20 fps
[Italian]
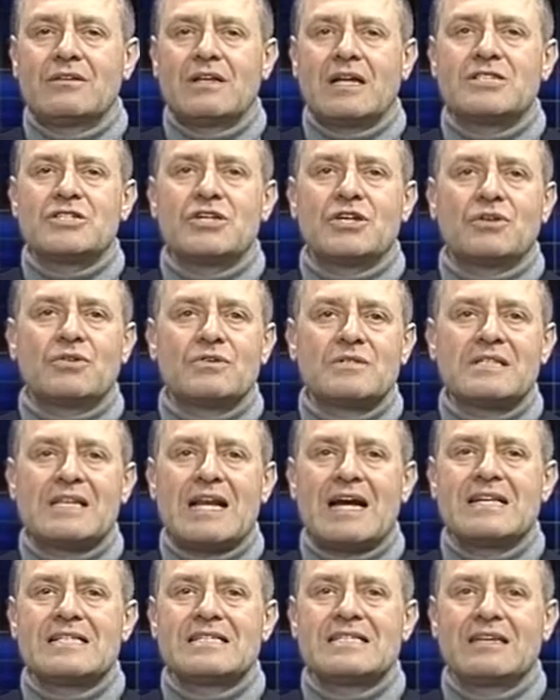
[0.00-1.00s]
da
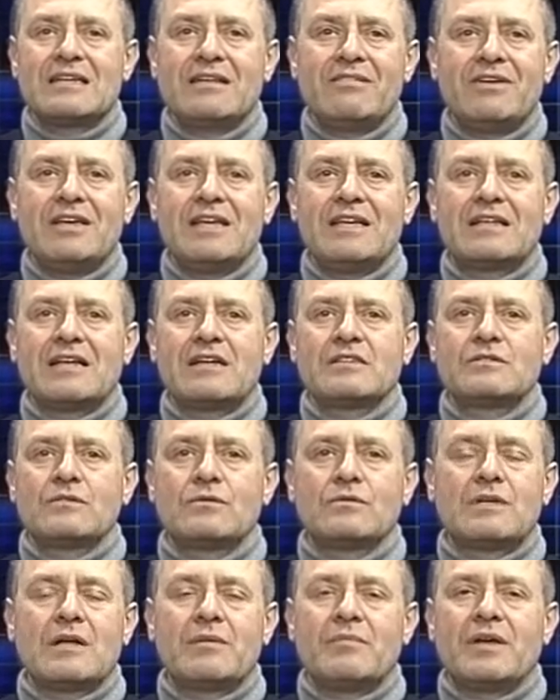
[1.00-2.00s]
circostanze di vita
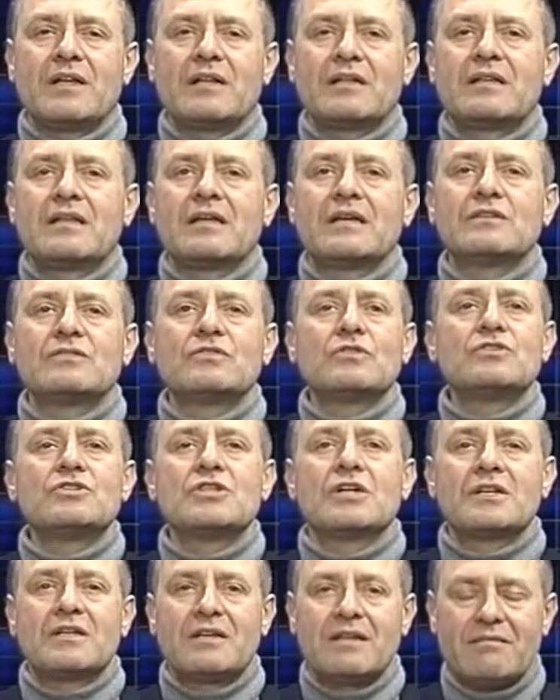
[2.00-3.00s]
assolutamente
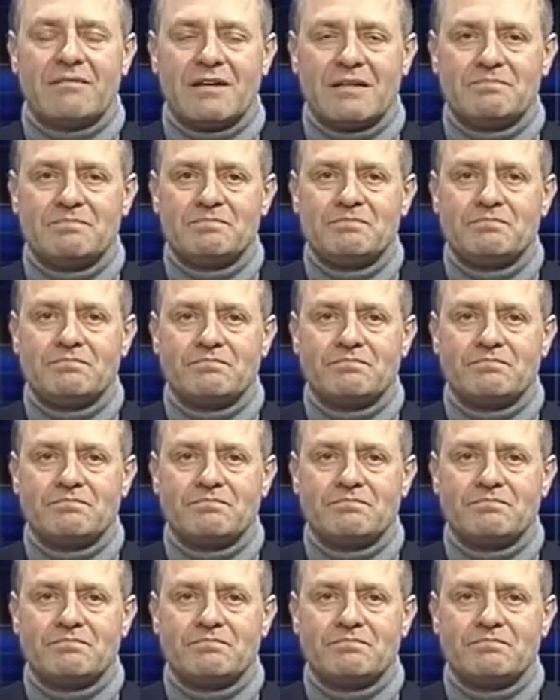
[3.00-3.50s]
soggettive.